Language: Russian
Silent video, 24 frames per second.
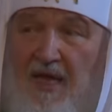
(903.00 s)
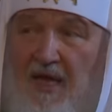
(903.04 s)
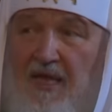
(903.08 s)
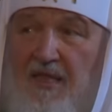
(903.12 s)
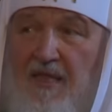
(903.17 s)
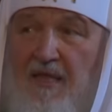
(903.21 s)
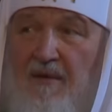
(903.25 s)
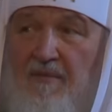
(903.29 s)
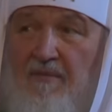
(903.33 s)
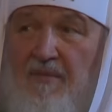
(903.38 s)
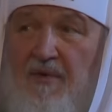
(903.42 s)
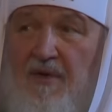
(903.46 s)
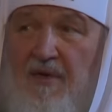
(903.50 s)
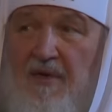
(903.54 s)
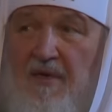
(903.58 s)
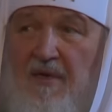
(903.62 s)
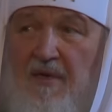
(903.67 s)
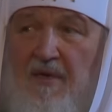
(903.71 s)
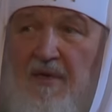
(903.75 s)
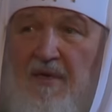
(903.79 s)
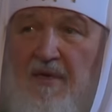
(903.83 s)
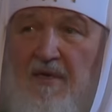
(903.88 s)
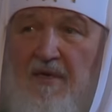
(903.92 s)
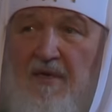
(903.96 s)
на этом
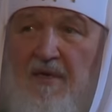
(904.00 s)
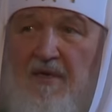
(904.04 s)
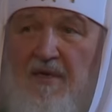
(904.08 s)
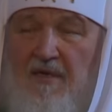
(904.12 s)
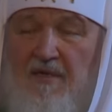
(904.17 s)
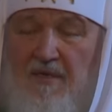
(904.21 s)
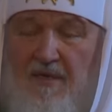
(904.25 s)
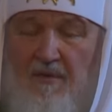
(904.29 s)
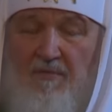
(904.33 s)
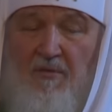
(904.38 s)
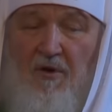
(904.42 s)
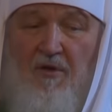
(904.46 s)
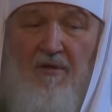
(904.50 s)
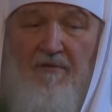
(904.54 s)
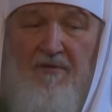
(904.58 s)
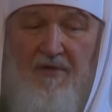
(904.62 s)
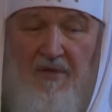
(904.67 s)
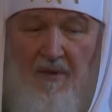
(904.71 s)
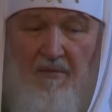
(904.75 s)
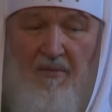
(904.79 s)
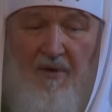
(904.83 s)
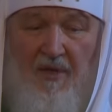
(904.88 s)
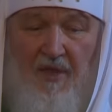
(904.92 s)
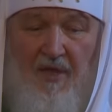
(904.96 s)

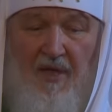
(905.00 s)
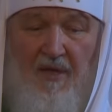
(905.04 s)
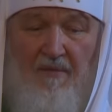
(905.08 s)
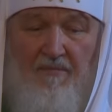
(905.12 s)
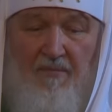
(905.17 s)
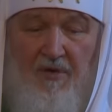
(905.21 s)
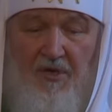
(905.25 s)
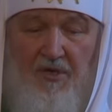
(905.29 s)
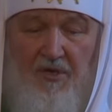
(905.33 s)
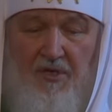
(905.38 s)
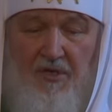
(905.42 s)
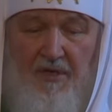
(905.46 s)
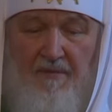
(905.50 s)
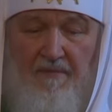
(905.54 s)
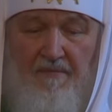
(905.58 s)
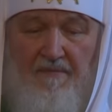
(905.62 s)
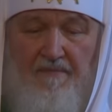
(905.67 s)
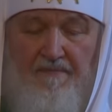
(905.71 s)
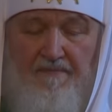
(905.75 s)
Семеновском кладбище.